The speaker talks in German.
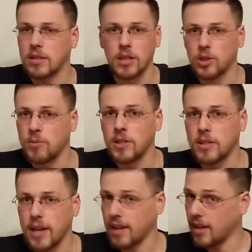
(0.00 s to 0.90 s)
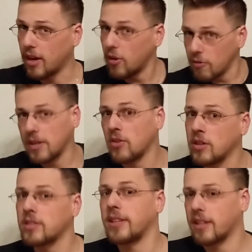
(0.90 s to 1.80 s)
jetzt sage ich schon wieder Tekken, ja, auch wenn
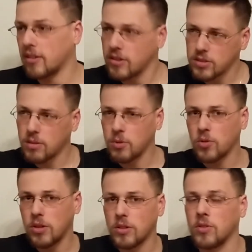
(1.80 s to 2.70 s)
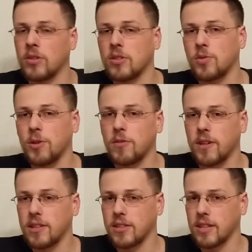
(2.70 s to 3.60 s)
neues Tekken rauskommt oder auch ein neues Street
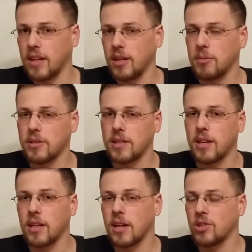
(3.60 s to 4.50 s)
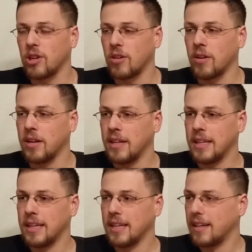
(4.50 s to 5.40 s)
Fighter, kann ich mir das gerne anschauen.
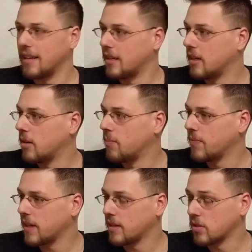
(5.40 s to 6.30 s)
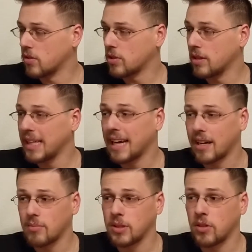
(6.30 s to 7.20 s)
Ähm, ansonsten
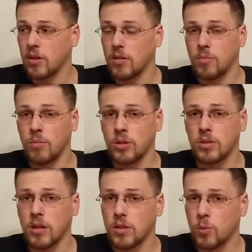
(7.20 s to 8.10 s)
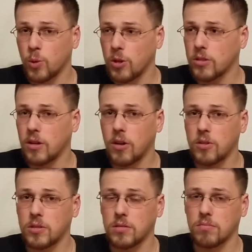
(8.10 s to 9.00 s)
kam ja noch Monster Hunter World
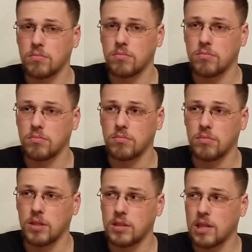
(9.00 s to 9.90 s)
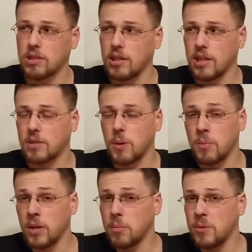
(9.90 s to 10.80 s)
raus. Das hat sich erst bei
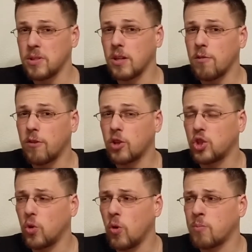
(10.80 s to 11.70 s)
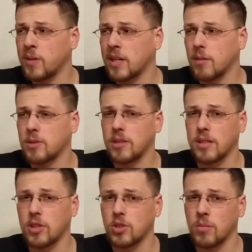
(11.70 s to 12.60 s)
mir ein bisschen verschoben. Ich habe es
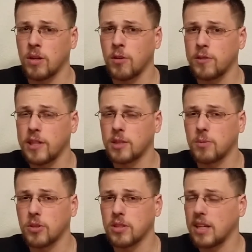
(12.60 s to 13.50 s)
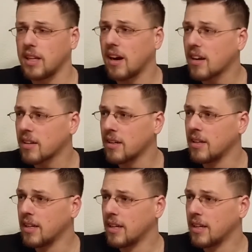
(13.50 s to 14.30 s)
jetzt gestern mal auf die Xbox geladen.